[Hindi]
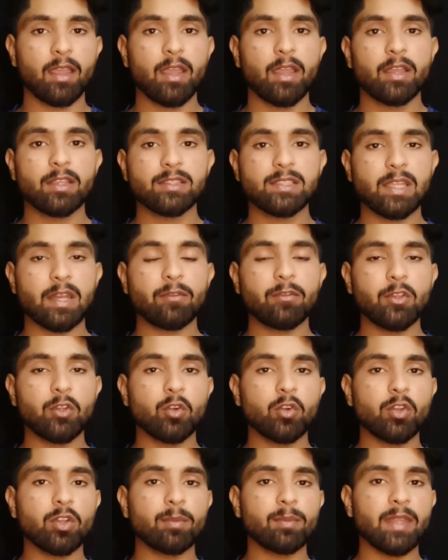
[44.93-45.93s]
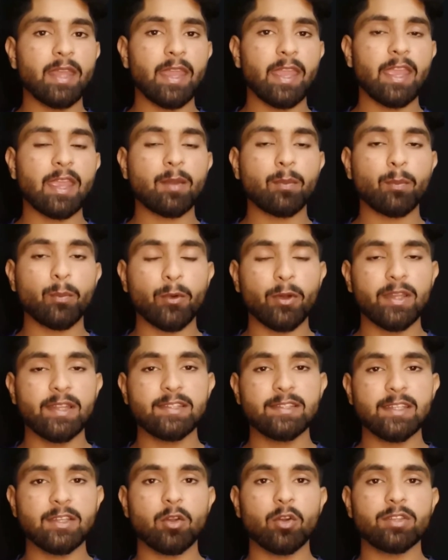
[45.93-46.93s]
सिर्फ यूट्यूब ने एक
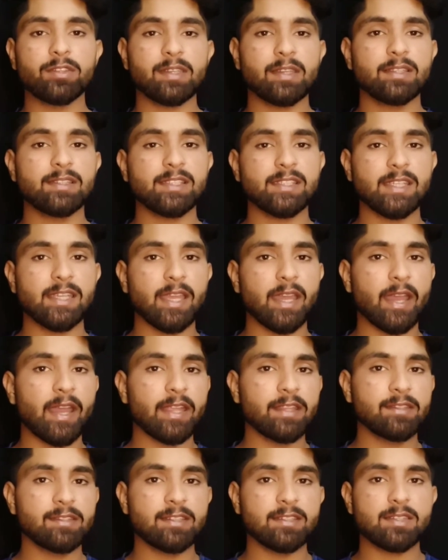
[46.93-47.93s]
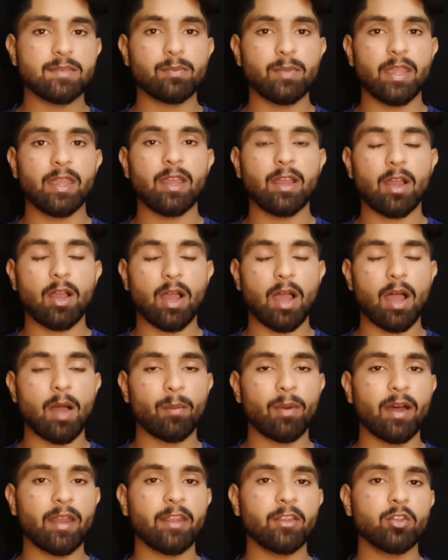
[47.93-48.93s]
पॉलिसी को चेंज किया है जिसमें
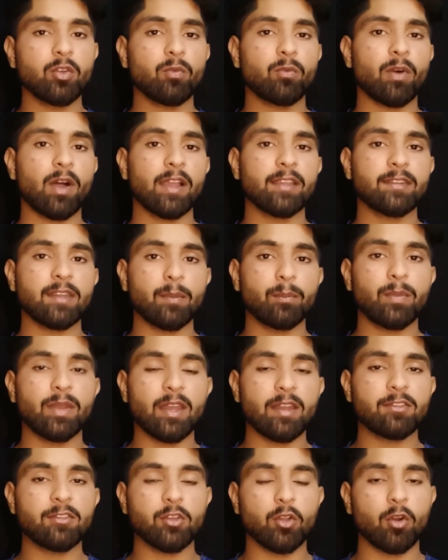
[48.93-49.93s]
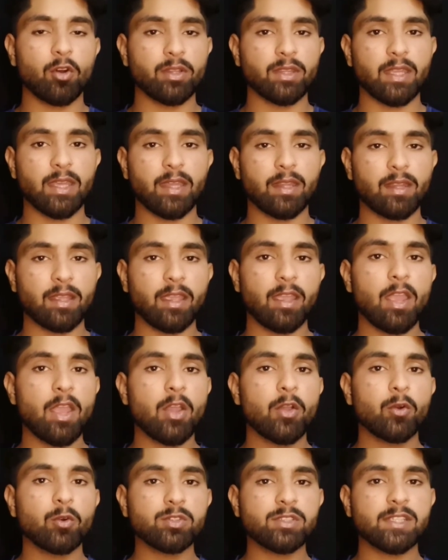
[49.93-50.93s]
हमारे जो वॉच टाइम मिनट्स शो होते थे
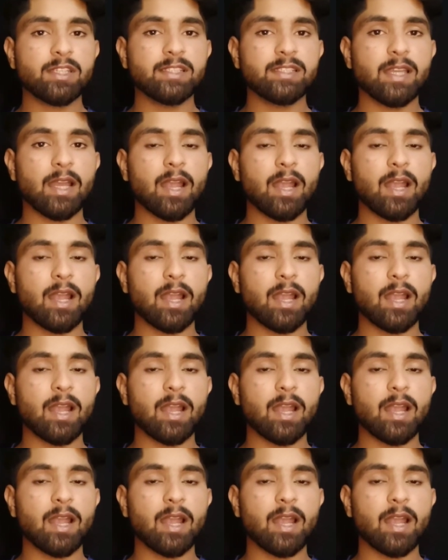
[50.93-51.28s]
उसकी जगह